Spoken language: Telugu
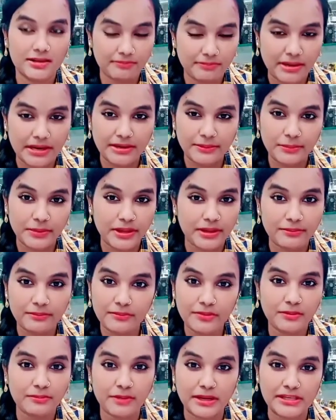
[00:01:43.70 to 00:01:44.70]
మనం
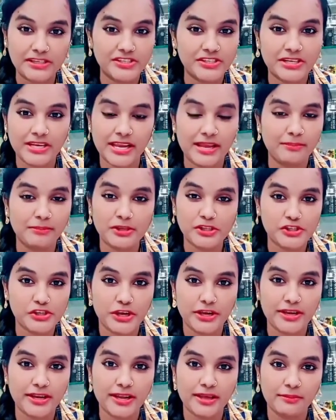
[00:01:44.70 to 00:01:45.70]
ఏమి మనిషికి ఏమీ
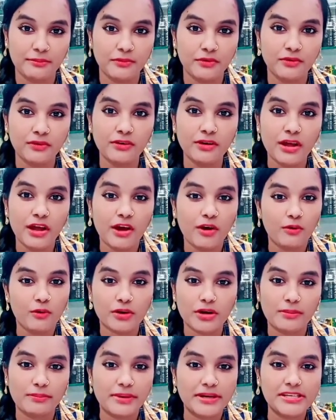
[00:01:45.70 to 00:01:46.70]
చేయలేము
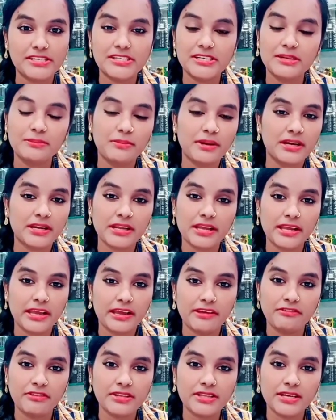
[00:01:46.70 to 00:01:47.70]
ఒక మనిషికి మనకి ఏ
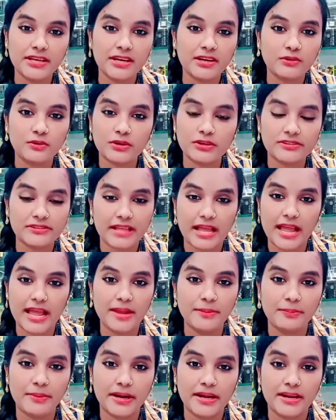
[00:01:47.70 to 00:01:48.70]
విధంగా కూడా
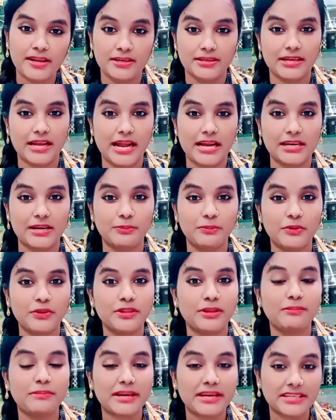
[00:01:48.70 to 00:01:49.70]
సహాయపడలేం కాకపోతే
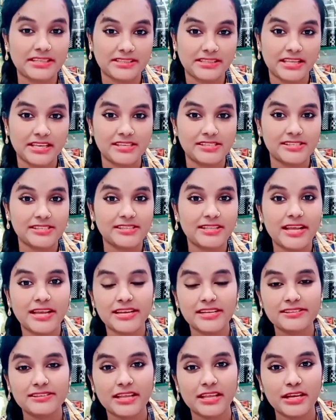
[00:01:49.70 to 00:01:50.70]
మనకి
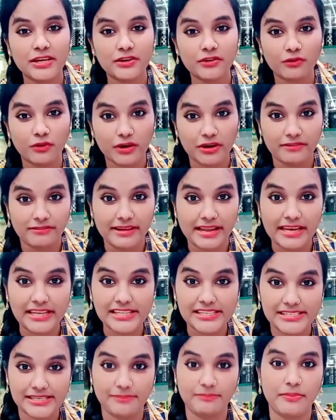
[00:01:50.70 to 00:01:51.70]
తెలిసిందైనా సరే ఒకవేళ
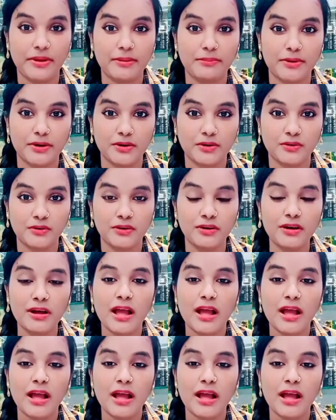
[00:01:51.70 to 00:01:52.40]
చెప్పామనుకో